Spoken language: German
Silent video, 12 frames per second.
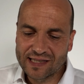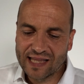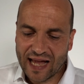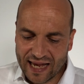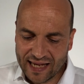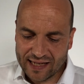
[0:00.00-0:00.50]

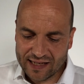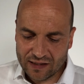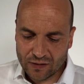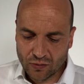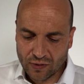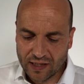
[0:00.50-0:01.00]
neige ich
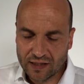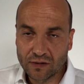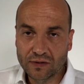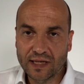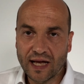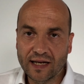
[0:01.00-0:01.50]
dazu, hier
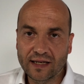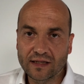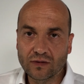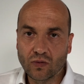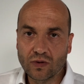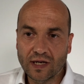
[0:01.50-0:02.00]
zu sagen,
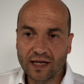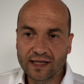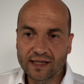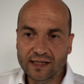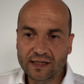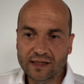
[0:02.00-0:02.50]
das
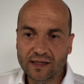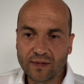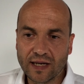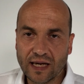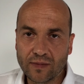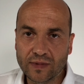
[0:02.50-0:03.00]
Urteil ist im
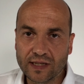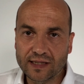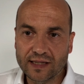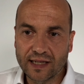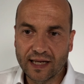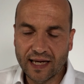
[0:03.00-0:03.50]

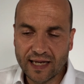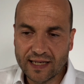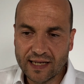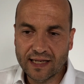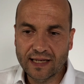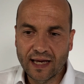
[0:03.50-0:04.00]
Ergebnis
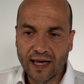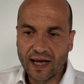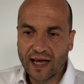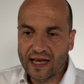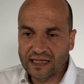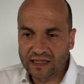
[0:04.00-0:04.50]
richtig.
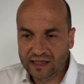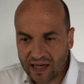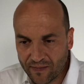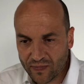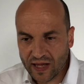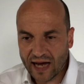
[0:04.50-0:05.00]
Es
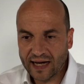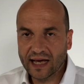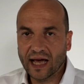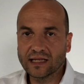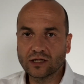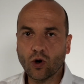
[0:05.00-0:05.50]
gibt eine
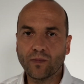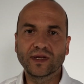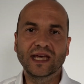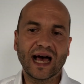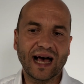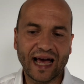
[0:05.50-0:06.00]
Grenze, ob
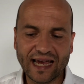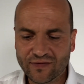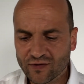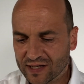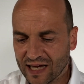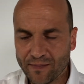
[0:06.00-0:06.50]
die
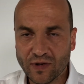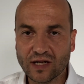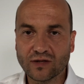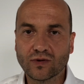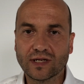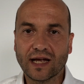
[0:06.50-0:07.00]
erreicht wird. Ich habe mir
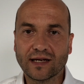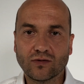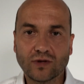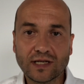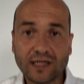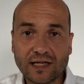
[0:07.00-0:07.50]
jetzt
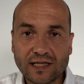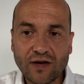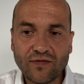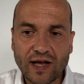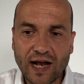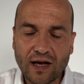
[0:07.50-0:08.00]
natürlich nicht den
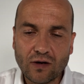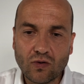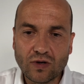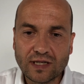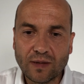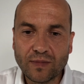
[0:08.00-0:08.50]
Sachverhalt
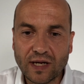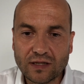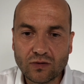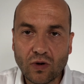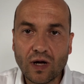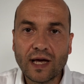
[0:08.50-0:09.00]
angeguckt, ich habe mir
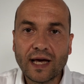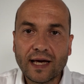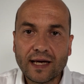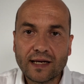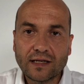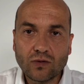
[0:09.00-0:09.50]
jetzt nur
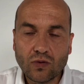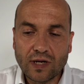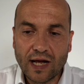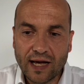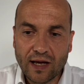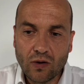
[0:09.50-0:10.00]
das
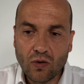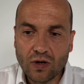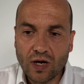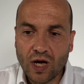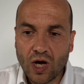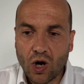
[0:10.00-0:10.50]
Urteil
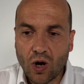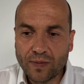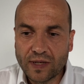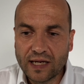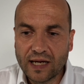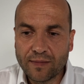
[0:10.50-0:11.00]
angeguckt.
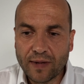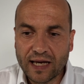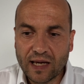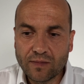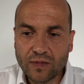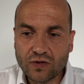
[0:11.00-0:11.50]
Ob die hier im
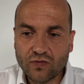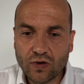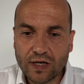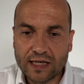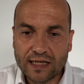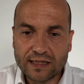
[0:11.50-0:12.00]
Ergebnis
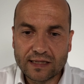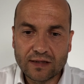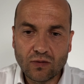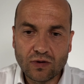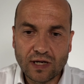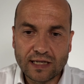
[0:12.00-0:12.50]
wirklich das
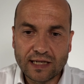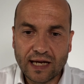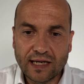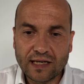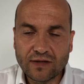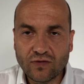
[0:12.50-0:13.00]
Urteil
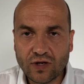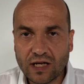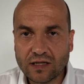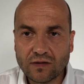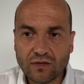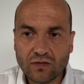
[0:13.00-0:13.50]
trägt, das würde ich
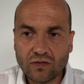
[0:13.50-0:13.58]
jetzt